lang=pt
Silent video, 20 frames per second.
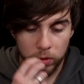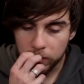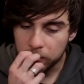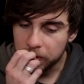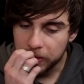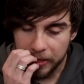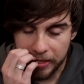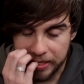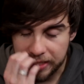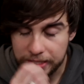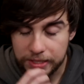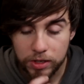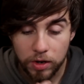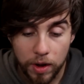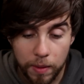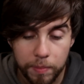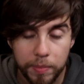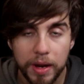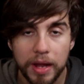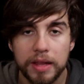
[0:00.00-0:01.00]
Muito triste.
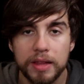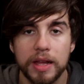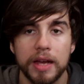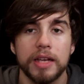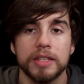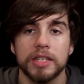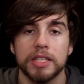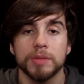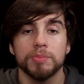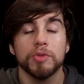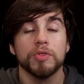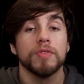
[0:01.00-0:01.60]
Então aprenda aí, gente.